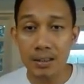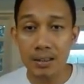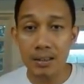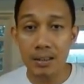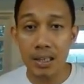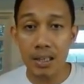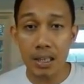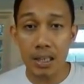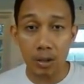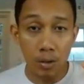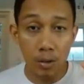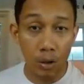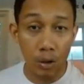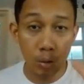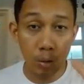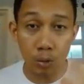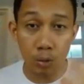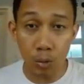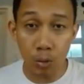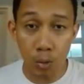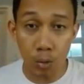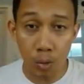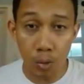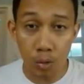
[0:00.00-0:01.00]
Itong
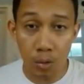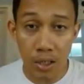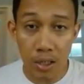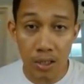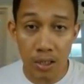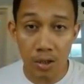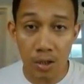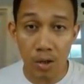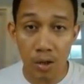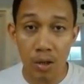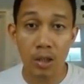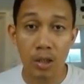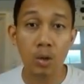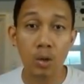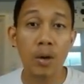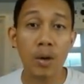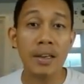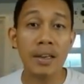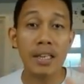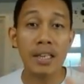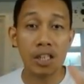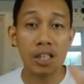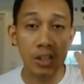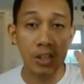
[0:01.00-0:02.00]
ituturo ko sa inyo, ito ay
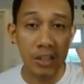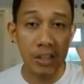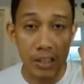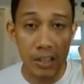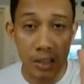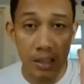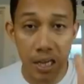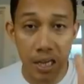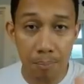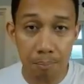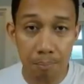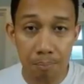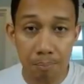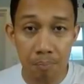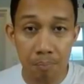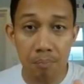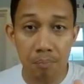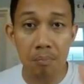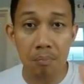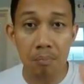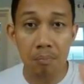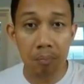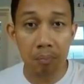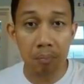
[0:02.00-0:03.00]
step
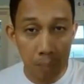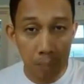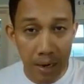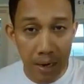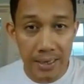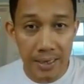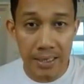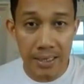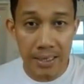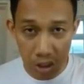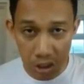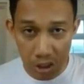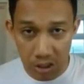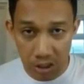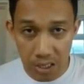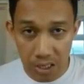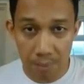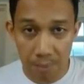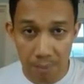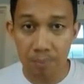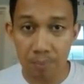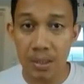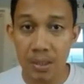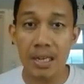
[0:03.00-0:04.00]
by
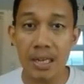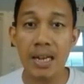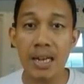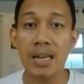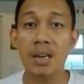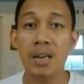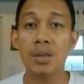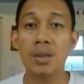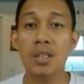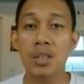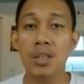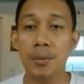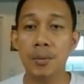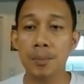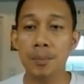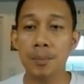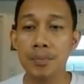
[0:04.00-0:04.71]
step na gagawin nyo.